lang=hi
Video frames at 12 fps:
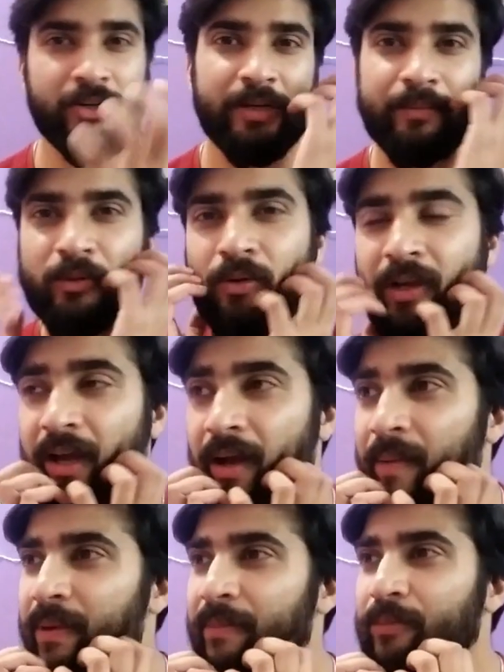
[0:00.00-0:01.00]
ट्रिम तो
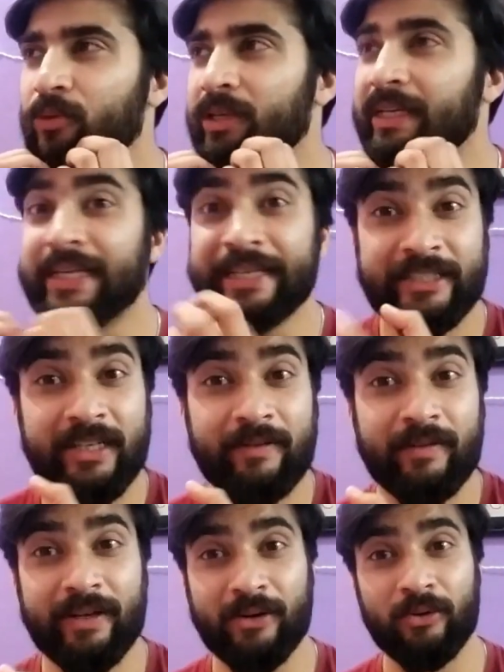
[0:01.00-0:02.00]
क्या मैं पूरी क्लीन
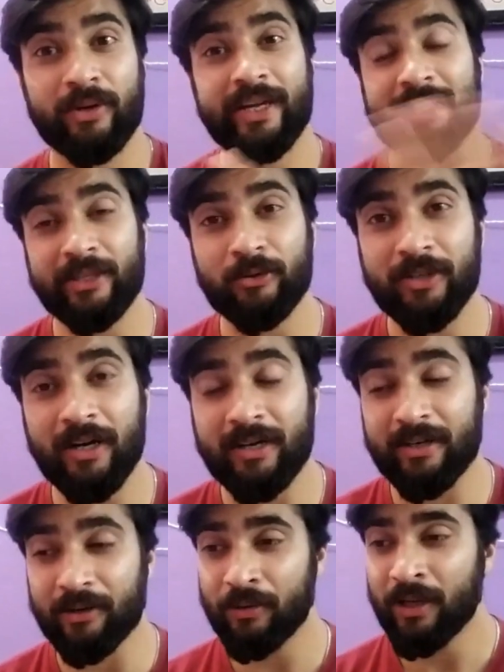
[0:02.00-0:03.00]
शेव कर रहा हूँ खेती उजाड़ रहा